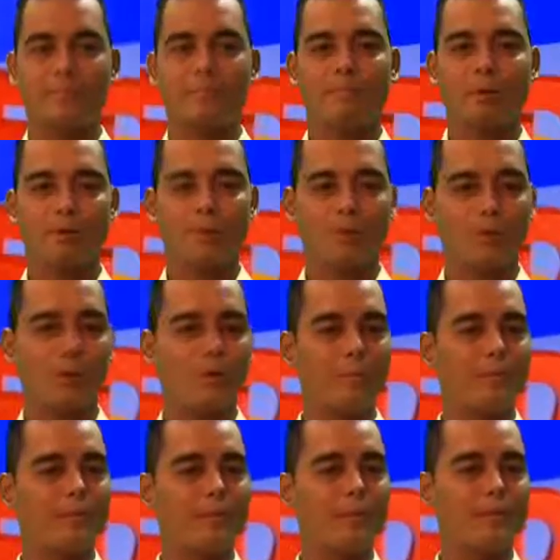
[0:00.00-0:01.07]
Paturol o
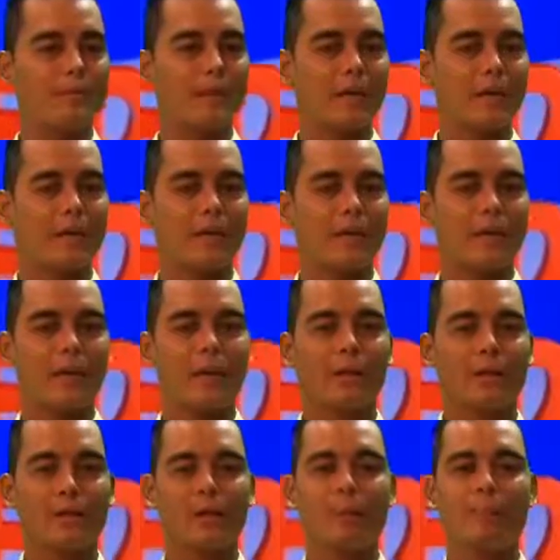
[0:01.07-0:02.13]
pasalaysay,
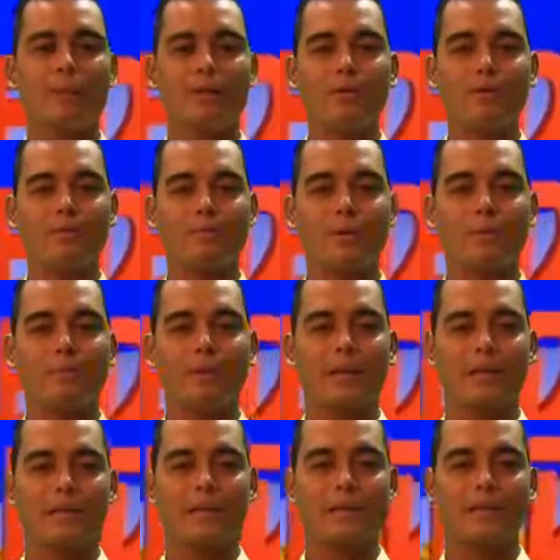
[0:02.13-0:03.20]
ito ang pangungusap na
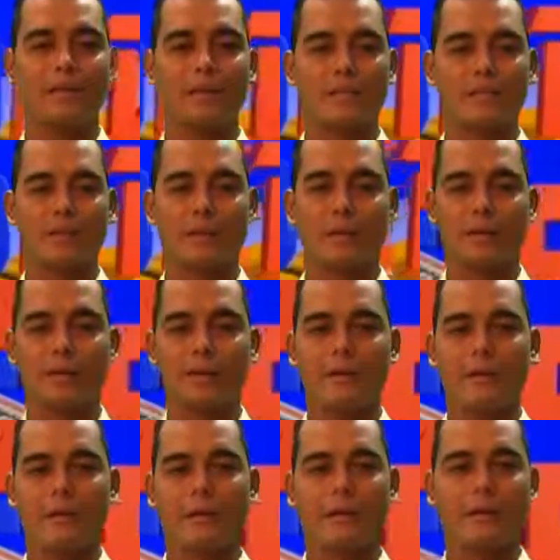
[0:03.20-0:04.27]
nagsasalaysay.
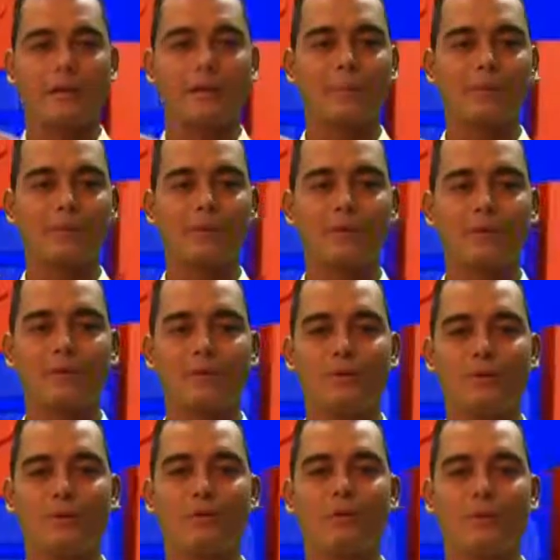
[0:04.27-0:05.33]
Nagtatapos ito
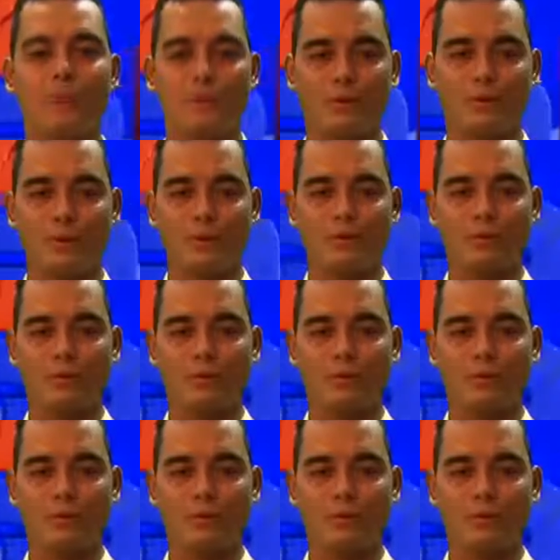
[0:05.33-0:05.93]
sa tundok.